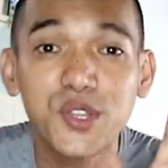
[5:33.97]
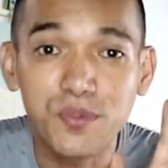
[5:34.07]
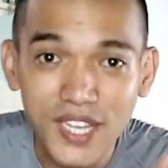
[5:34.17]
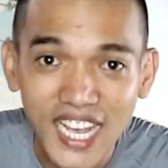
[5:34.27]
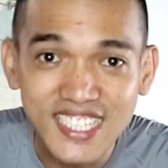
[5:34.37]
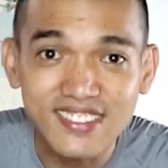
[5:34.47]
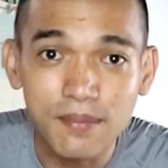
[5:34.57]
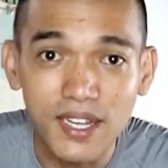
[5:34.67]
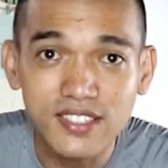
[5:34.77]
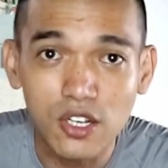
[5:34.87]
To be honest,
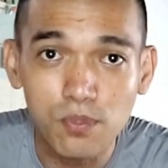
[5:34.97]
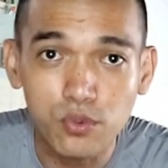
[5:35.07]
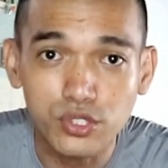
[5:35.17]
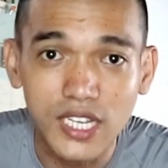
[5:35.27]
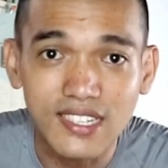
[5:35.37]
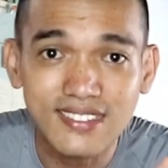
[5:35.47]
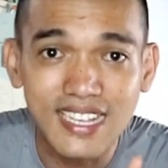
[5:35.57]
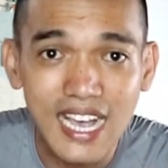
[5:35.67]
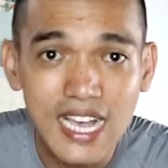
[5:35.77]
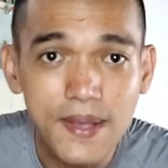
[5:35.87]
nabasa ko po siya
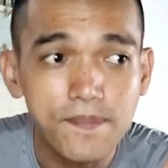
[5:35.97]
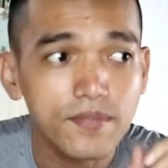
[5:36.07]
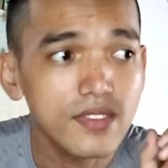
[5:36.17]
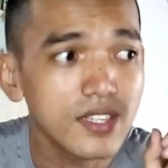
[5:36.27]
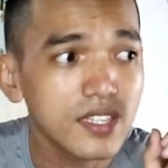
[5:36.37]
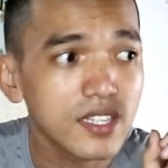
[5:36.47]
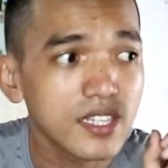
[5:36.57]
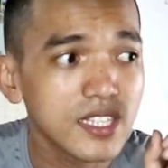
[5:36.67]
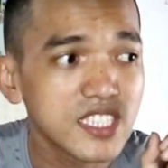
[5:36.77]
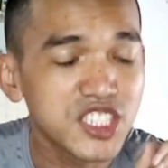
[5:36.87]
sa
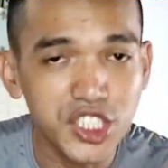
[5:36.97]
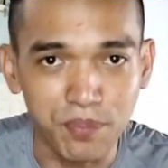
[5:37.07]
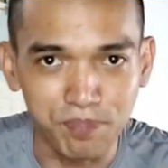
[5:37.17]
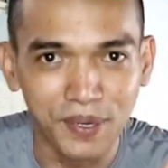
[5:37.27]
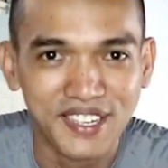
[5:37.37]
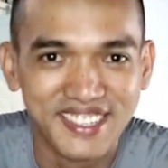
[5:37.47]
jeep.